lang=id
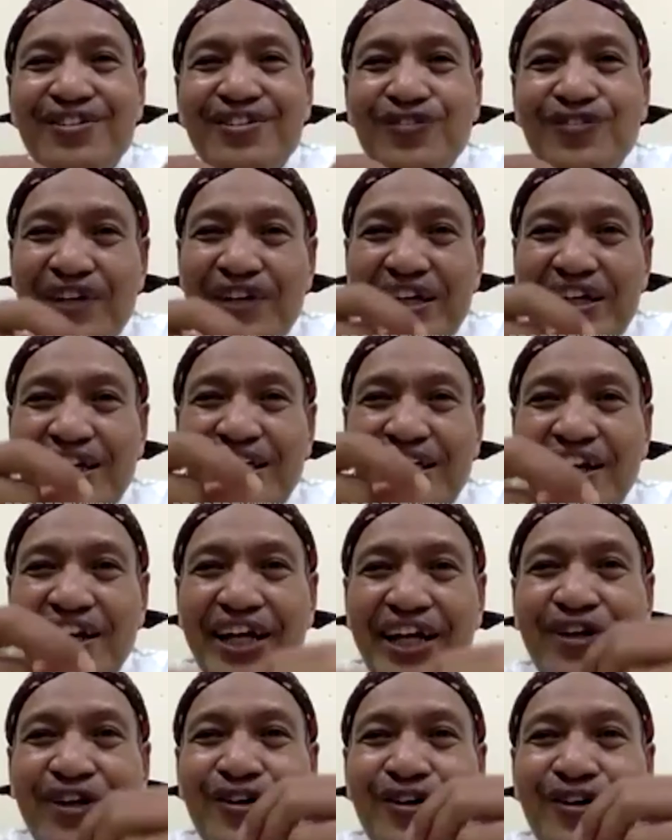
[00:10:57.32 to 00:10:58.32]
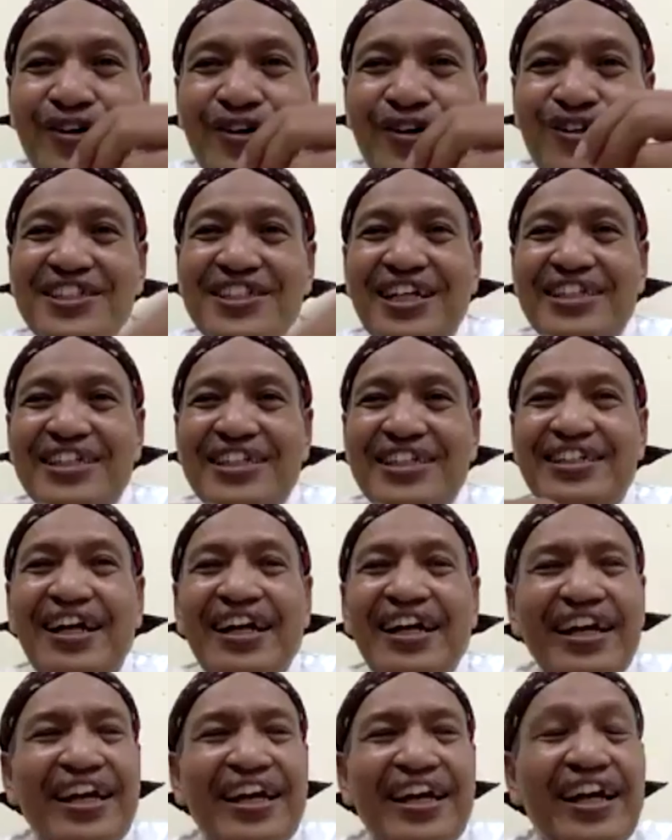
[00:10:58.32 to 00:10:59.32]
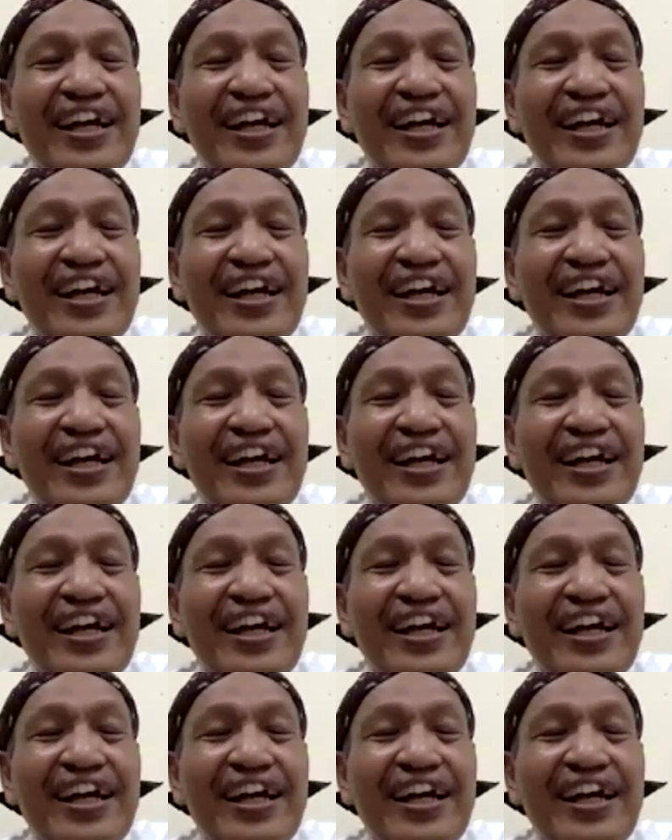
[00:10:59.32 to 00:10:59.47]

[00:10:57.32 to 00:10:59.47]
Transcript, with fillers: atau permainan Lego misalnya.